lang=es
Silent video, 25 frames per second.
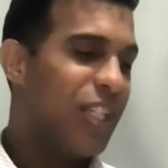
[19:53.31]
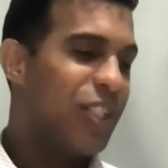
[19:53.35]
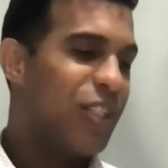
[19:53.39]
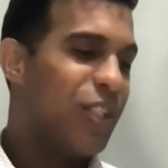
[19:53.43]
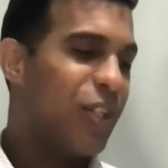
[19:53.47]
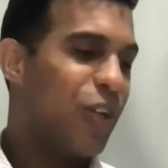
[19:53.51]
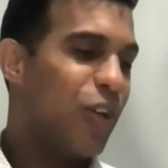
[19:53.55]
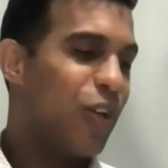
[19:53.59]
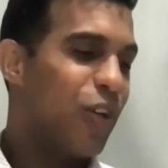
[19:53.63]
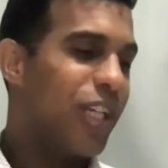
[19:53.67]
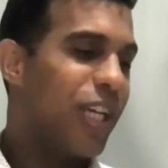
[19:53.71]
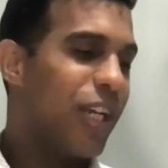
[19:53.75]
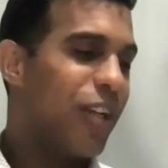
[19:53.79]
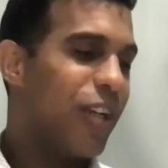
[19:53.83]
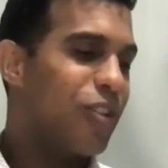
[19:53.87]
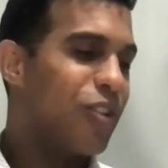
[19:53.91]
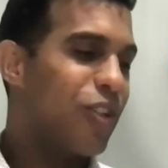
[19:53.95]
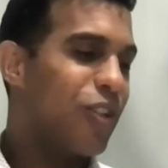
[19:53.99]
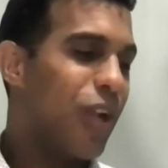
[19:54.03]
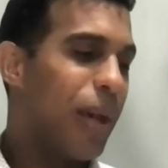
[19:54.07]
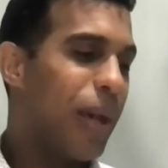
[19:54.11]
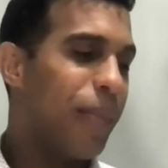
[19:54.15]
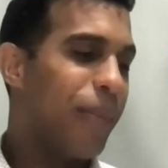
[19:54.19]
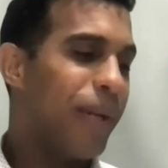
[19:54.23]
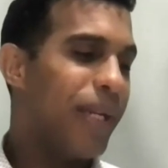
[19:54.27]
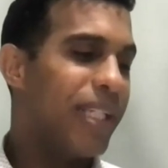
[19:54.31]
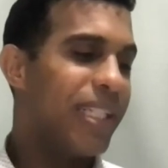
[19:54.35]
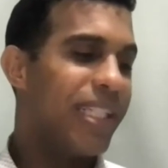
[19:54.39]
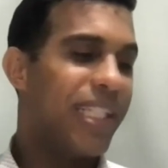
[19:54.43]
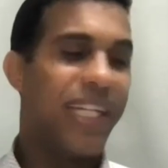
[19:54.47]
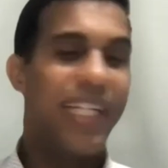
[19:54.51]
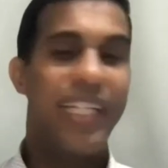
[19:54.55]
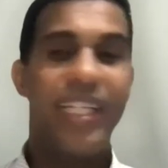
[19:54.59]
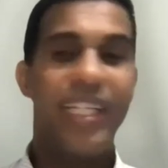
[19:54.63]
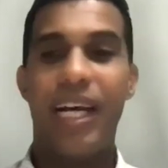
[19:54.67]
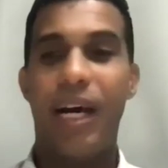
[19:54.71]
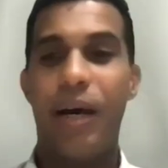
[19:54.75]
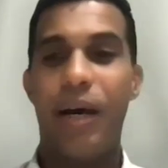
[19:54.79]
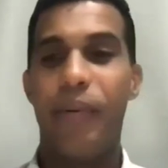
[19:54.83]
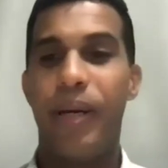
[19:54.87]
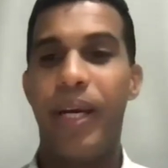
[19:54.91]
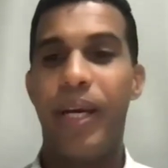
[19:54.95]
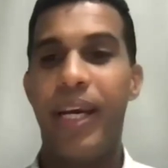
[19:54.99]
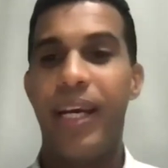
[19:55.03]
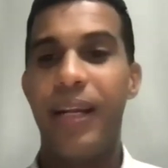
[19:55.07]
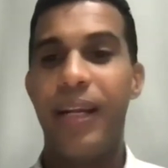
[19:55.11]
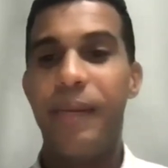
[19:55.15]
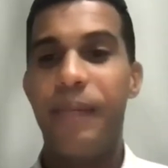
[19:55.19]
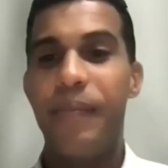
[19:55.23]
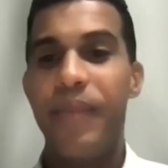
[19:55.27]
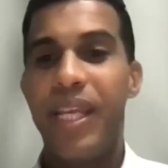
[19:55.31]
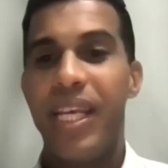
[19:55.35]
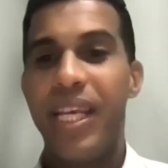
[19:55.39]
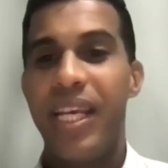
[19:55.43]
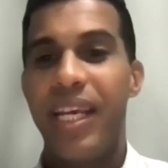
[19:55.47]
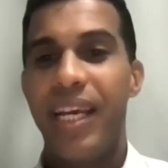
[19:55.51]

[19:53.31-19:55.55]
yo no quiero solamente ir a ver